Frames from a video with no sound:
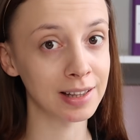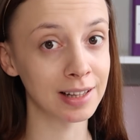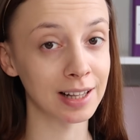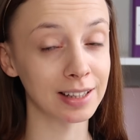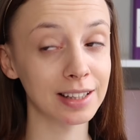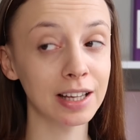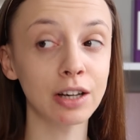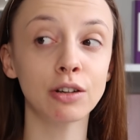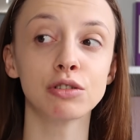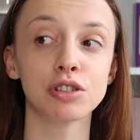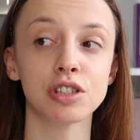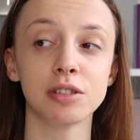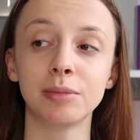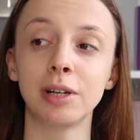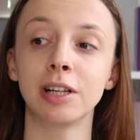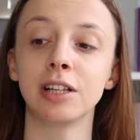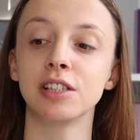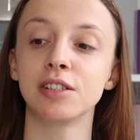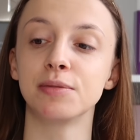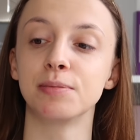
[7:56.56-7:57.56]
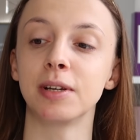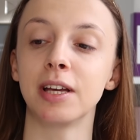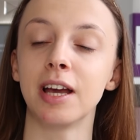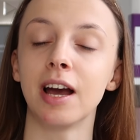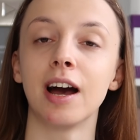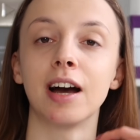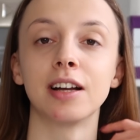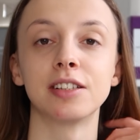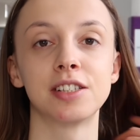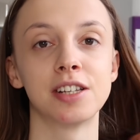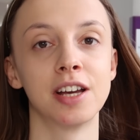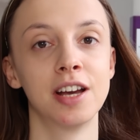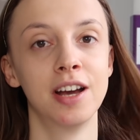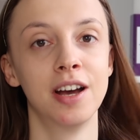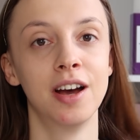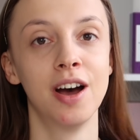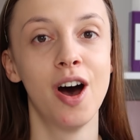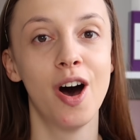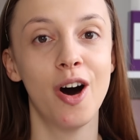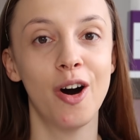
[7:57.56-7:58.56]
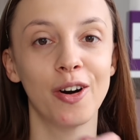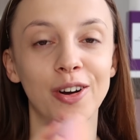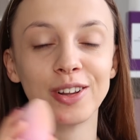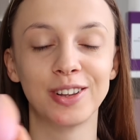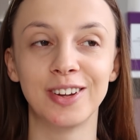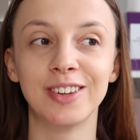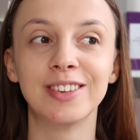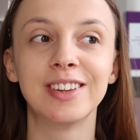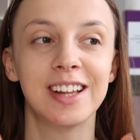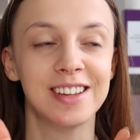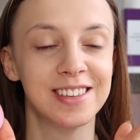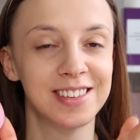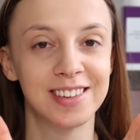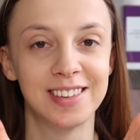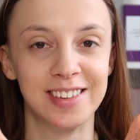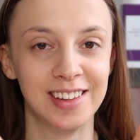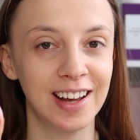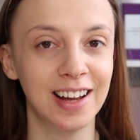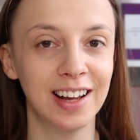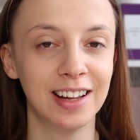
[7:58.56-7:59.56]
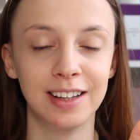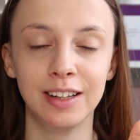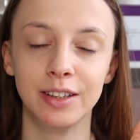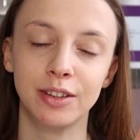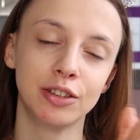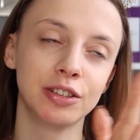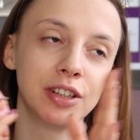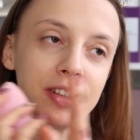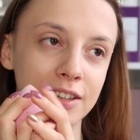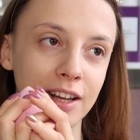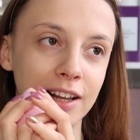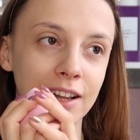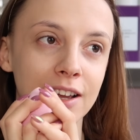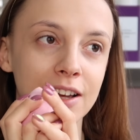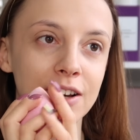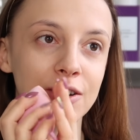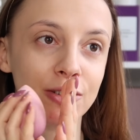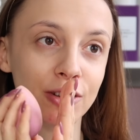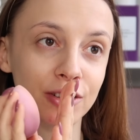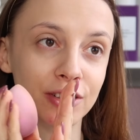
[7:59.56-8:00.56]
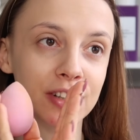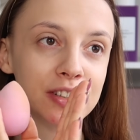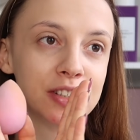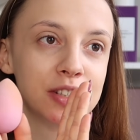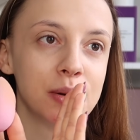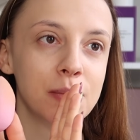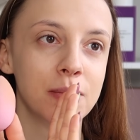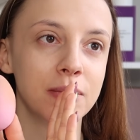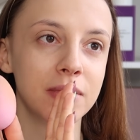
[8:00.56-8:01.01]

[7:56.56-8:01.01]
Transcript: dlatego, że mieliśmy jechać oglądać, sa, e, no nie salę, oglądać